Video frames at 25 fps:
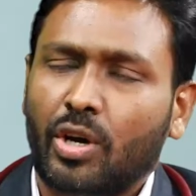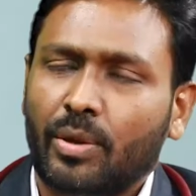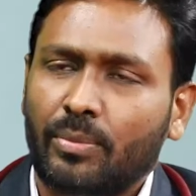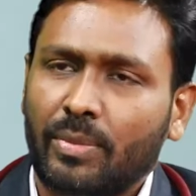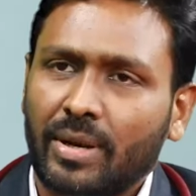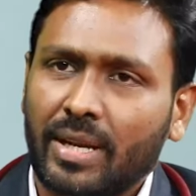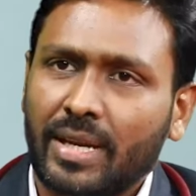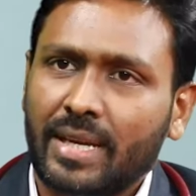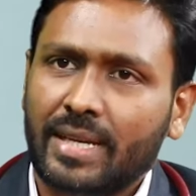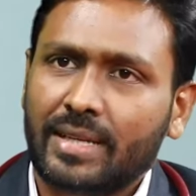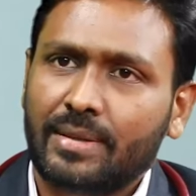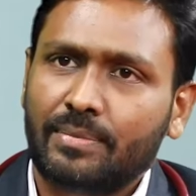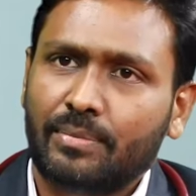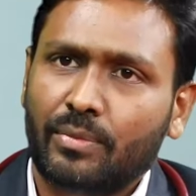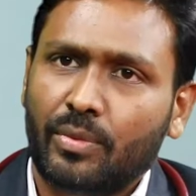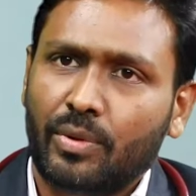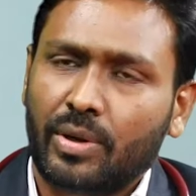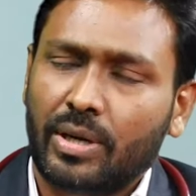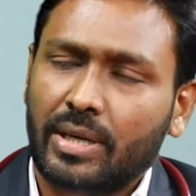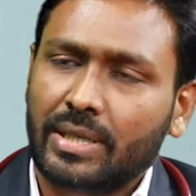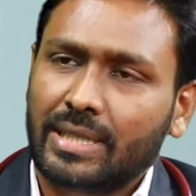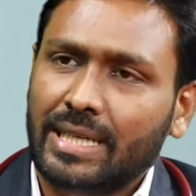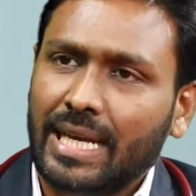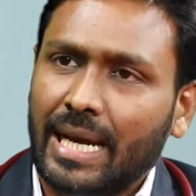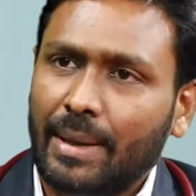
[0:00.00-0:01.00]
నార్మల్గా ఈ
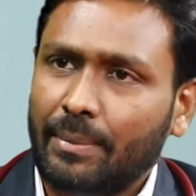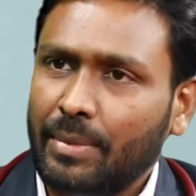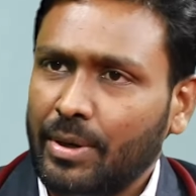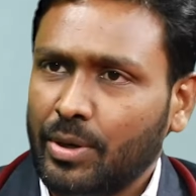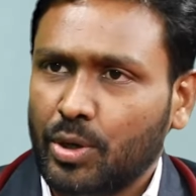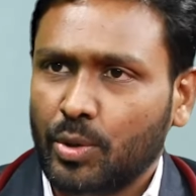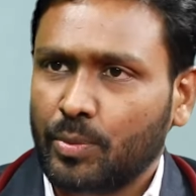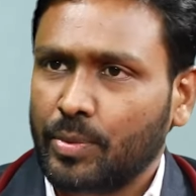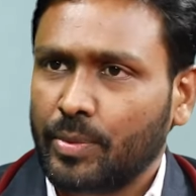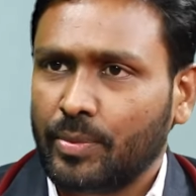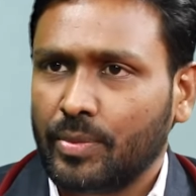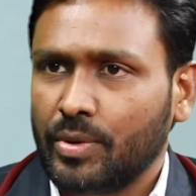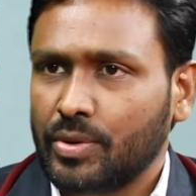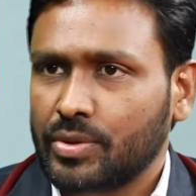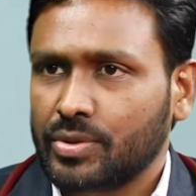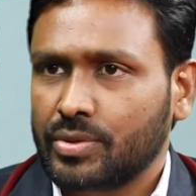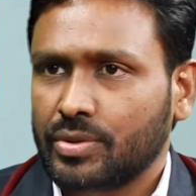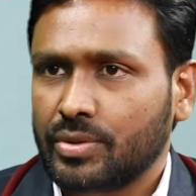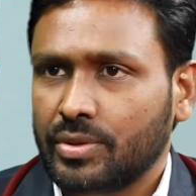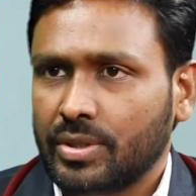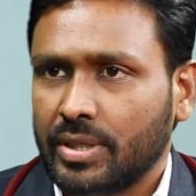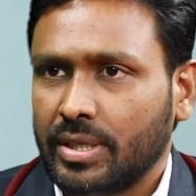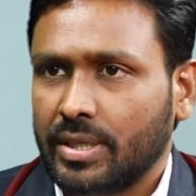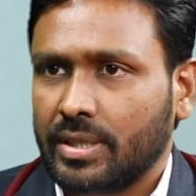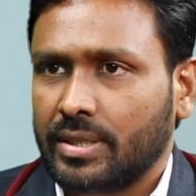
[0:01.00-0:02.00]
ట్యాబ్లెట్ రూపంలో
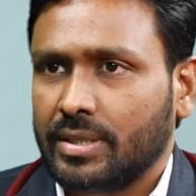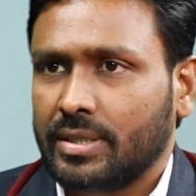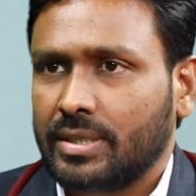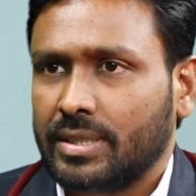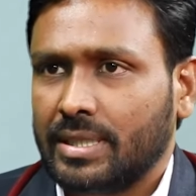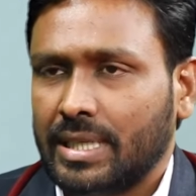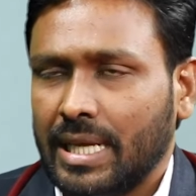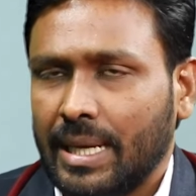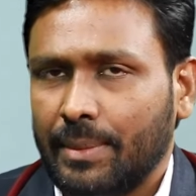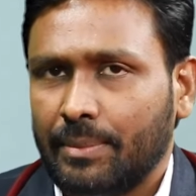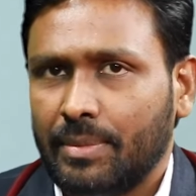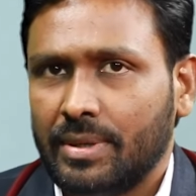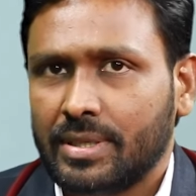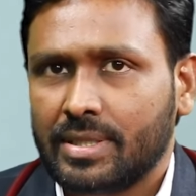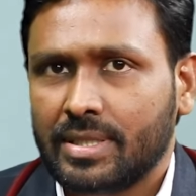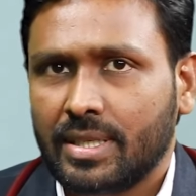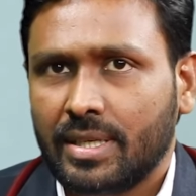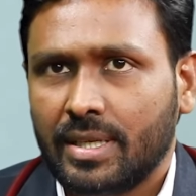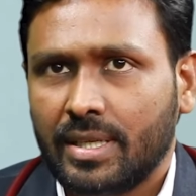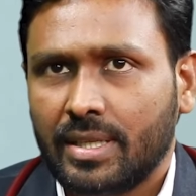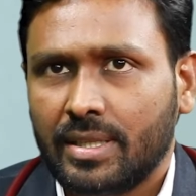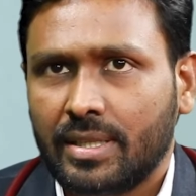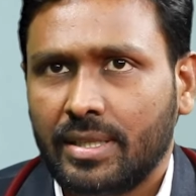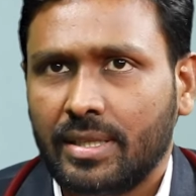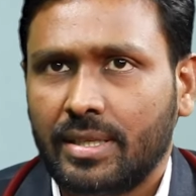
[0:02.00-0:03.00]
వస్తుంది ట్యాబ్లెట్స్
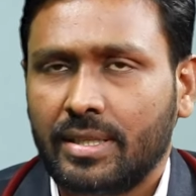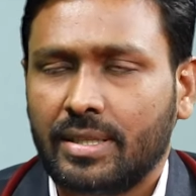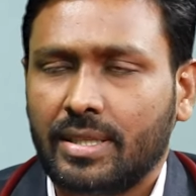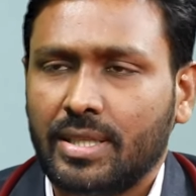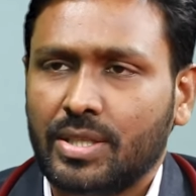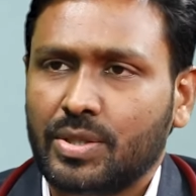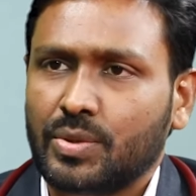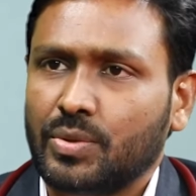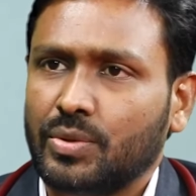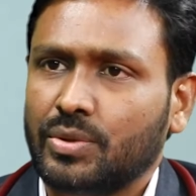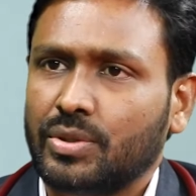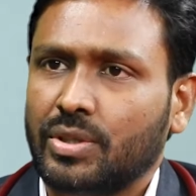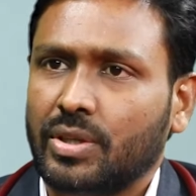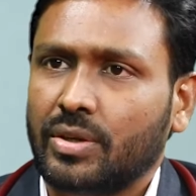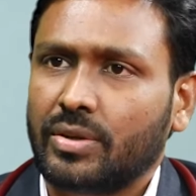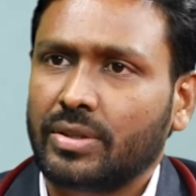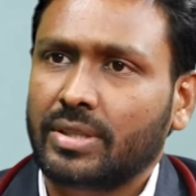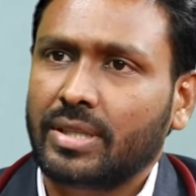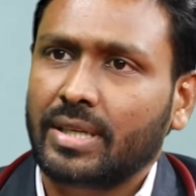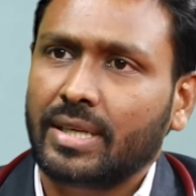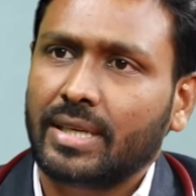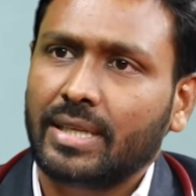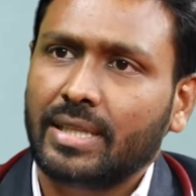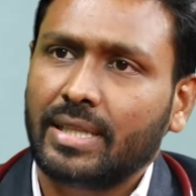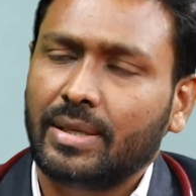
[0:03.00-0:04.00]
అనేది తీసుకున్న
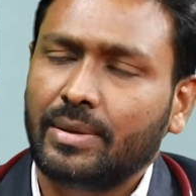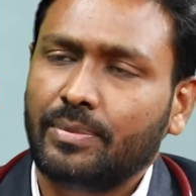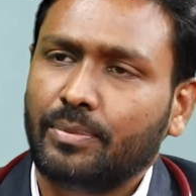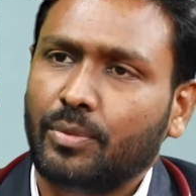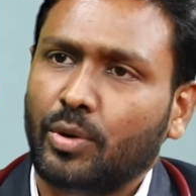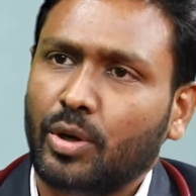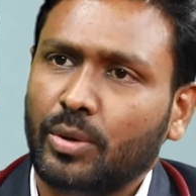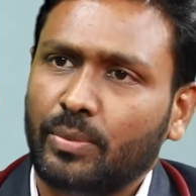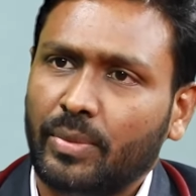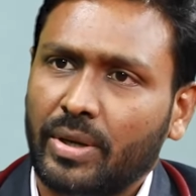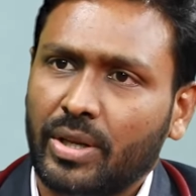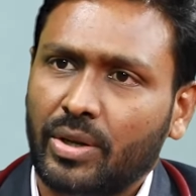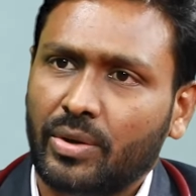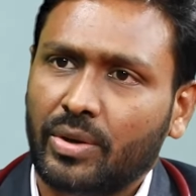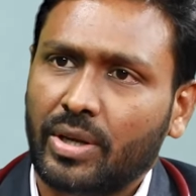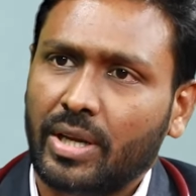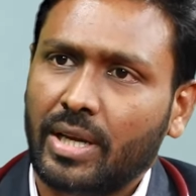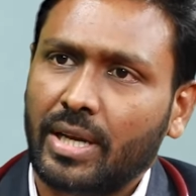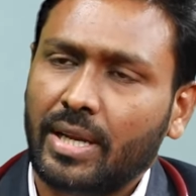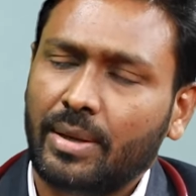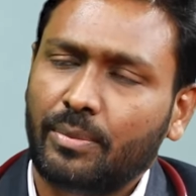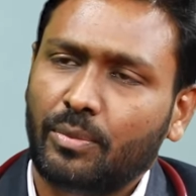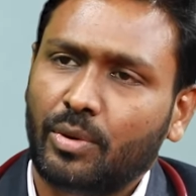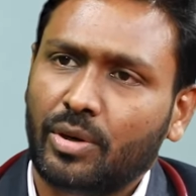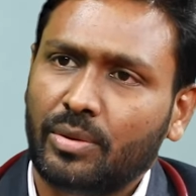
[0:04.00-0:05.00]
తర్వాత ఇది బోన్ మ్యారోకి
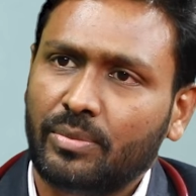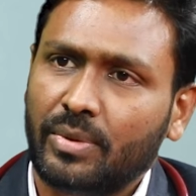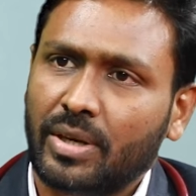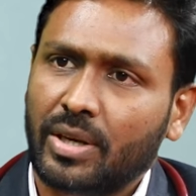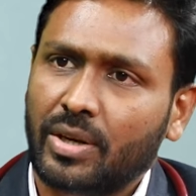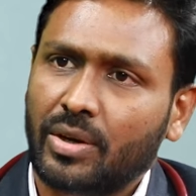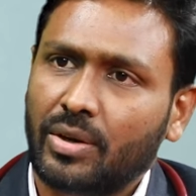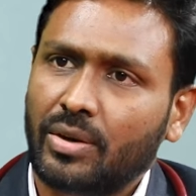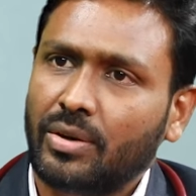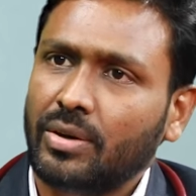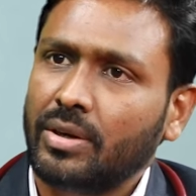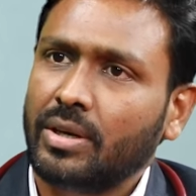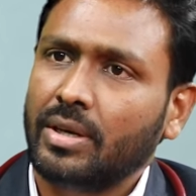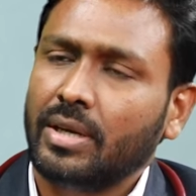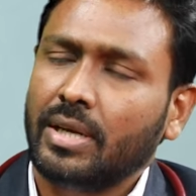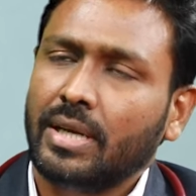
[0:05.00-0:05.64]
వెళ్ళి బోన్ మ్యారోలో